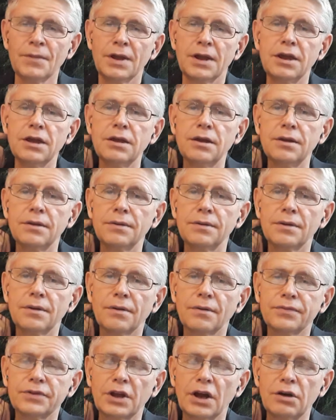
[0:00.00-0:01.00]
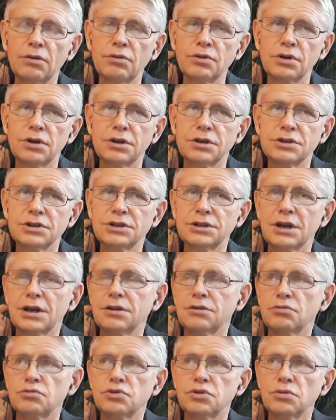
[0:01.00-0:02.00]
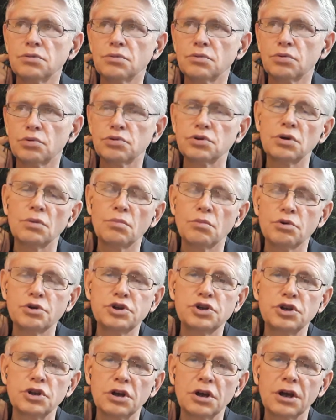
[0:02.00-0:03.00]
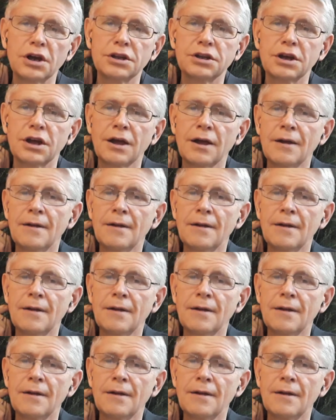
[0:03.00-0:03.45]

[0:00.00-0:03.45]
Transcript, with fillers: И второй инсайт очень тоже мощный. Это,